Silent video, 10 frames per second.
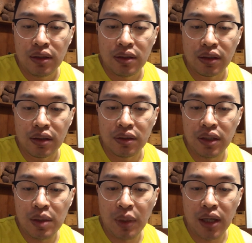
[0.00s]
这个
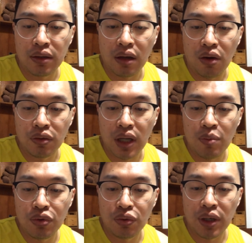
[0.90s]
地面导
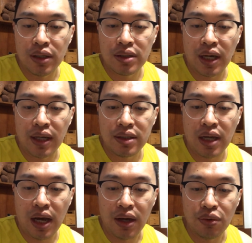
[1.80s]
弹部队才
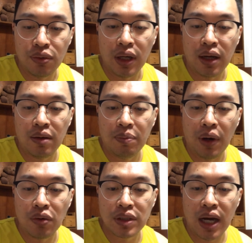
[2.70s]
采用了
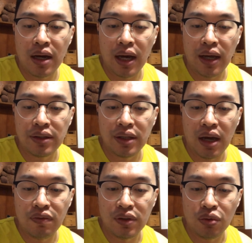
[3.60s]
包夹
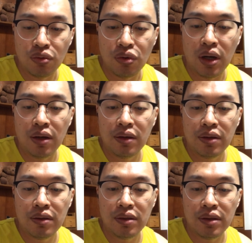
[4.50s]
IDF 的动作，
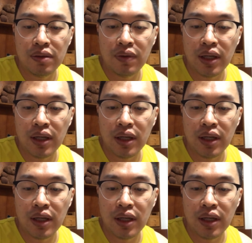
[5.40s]
因为